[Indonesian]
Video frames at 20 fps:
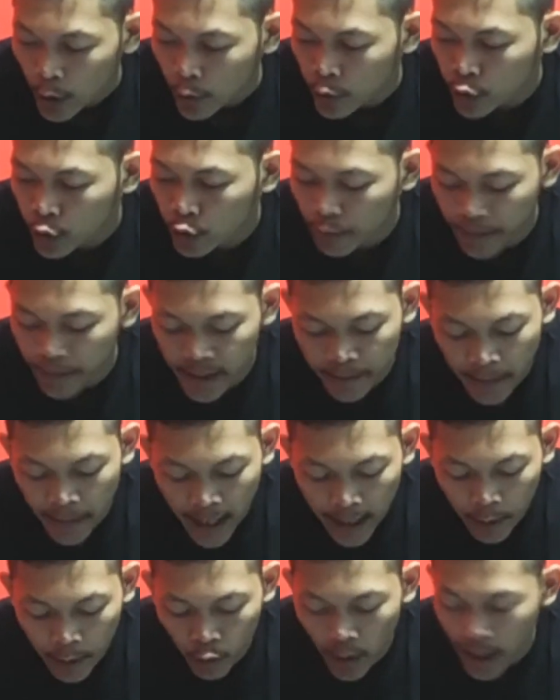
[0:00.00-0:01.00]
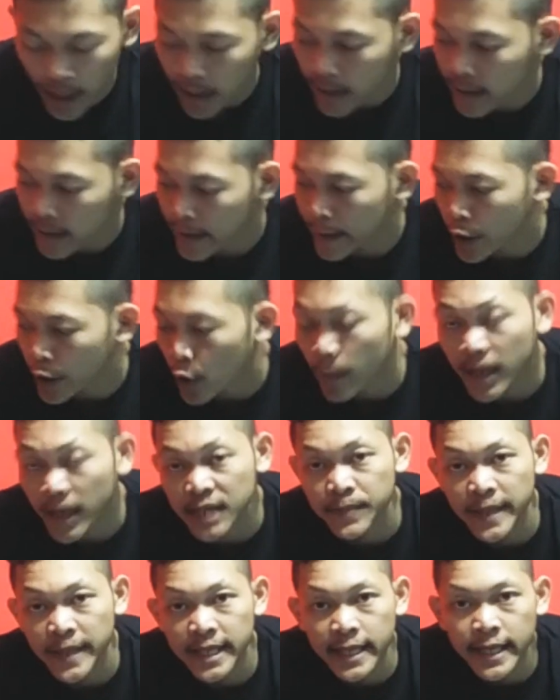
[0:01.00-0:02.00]
Untuk penyebaran ular king cobra
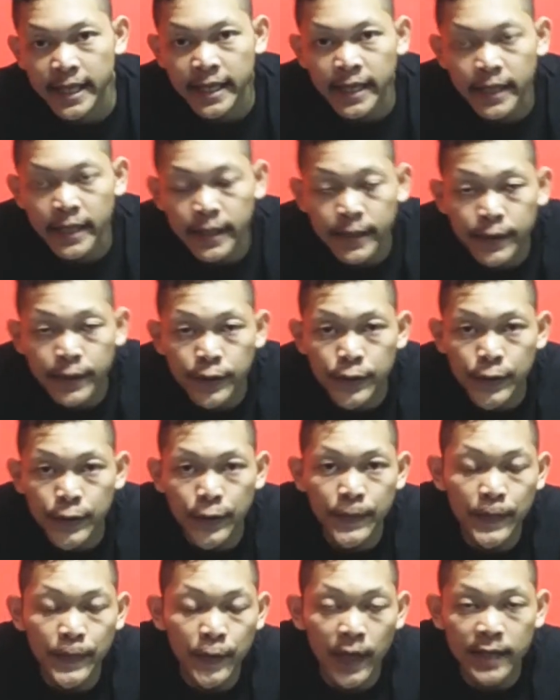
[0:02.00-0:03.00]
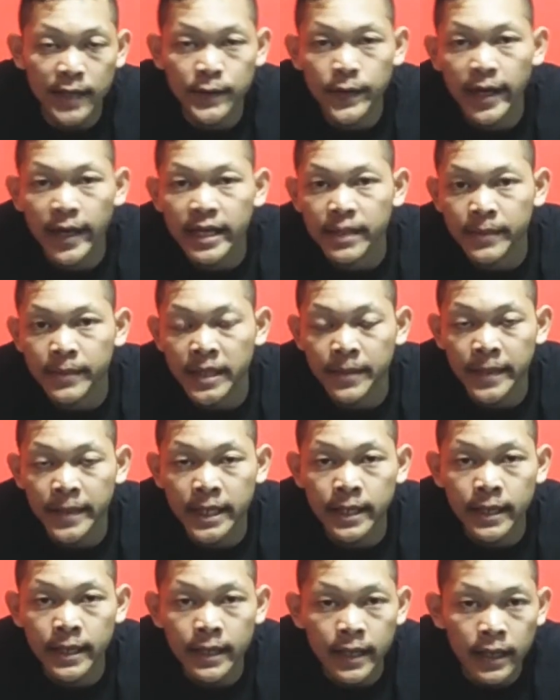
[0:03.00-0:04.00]
seperti ini cukup luas juga ya teman-teman,